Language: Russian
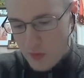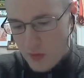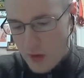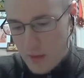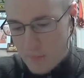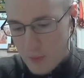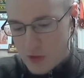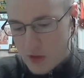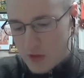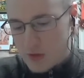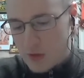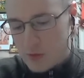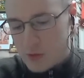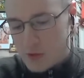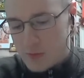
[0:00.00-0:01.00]
И позже,
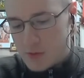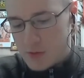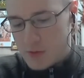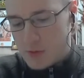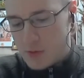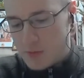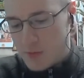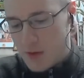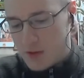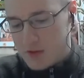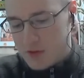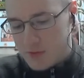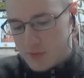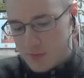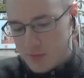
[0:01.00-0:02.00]
когда он уже пришел в
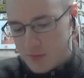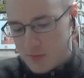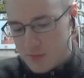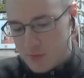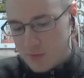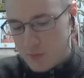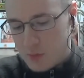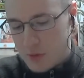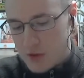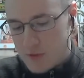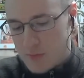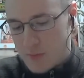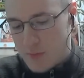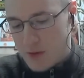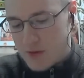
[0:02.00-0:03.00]
Мадх, будучи
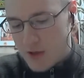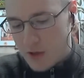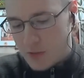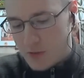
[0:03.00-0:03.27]
брамачари,